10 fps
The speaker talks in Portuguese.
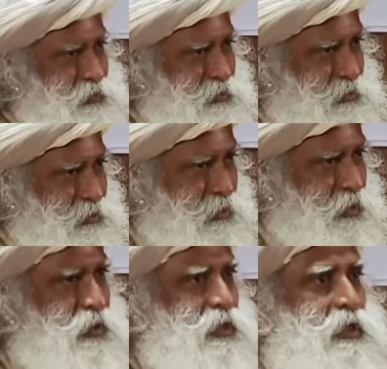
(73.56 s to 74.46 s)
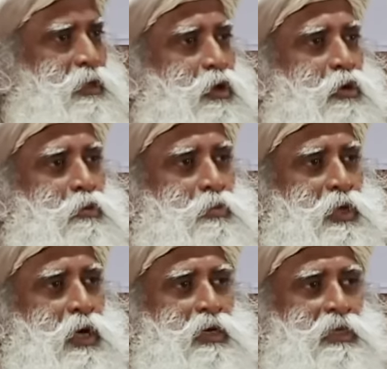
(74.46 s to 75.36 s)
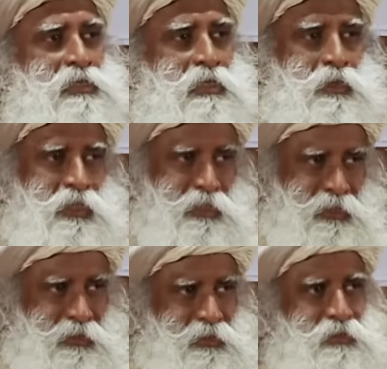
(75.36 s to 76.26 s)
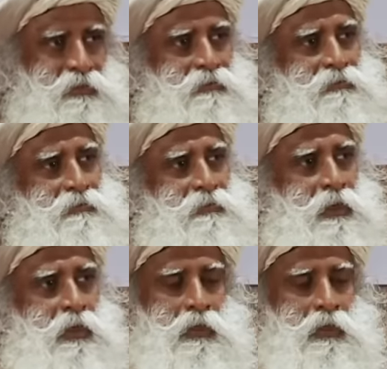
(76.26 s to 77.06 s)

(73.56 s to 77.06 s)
empenhar, ela pode ir além de suas limitações.